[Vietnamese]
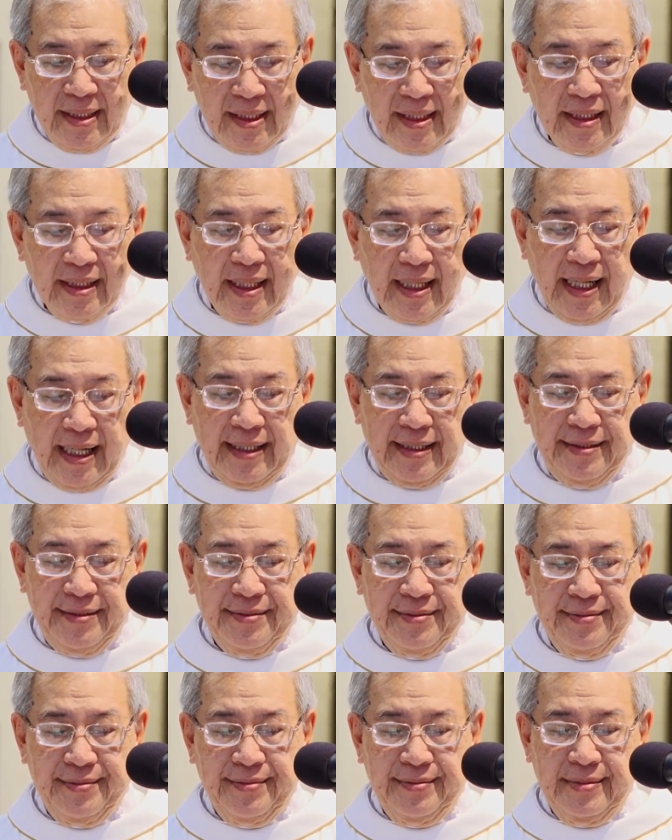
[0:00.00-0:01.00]
Thứ hai
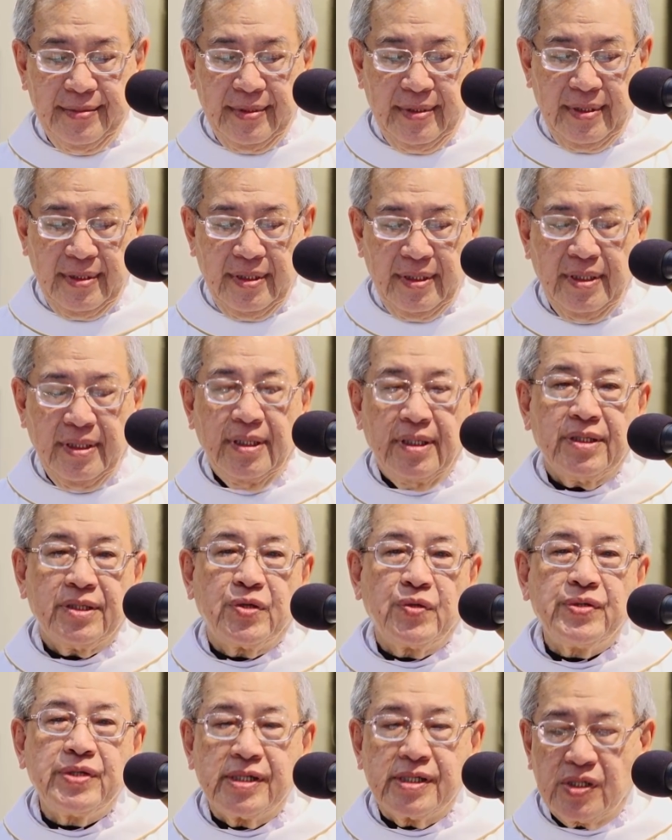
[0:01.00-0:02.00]

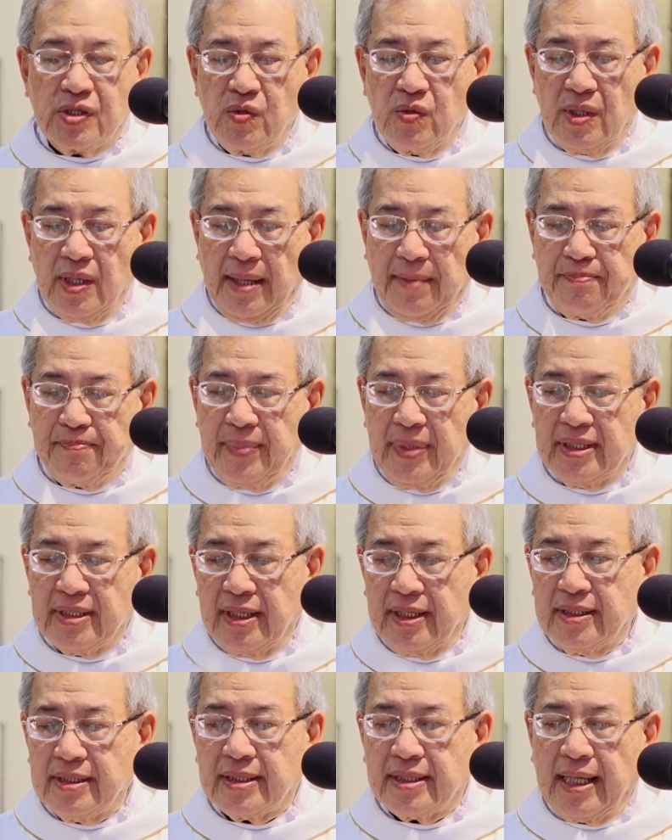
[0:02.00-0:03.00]
Chúa Giêsu lập bí
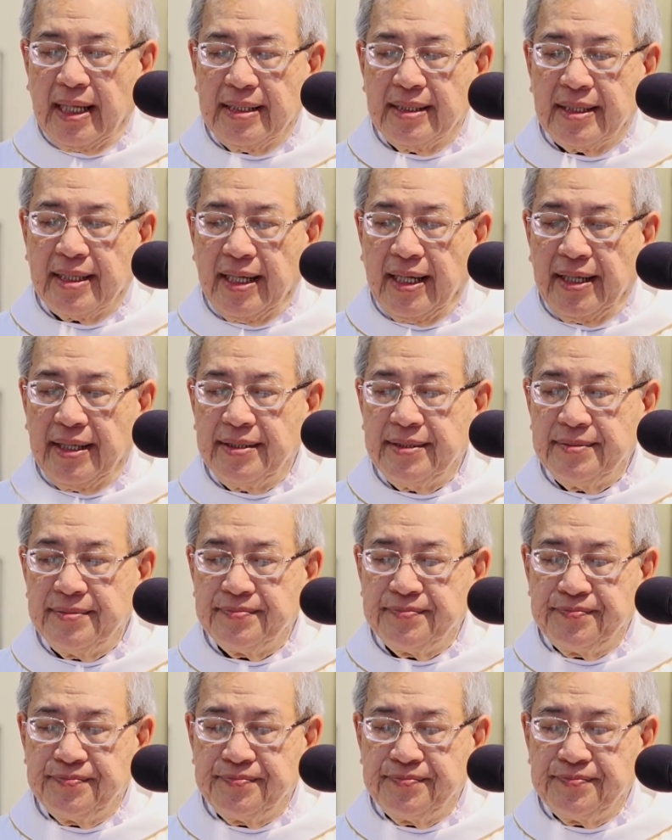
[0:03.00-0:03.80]
tích thánh thể.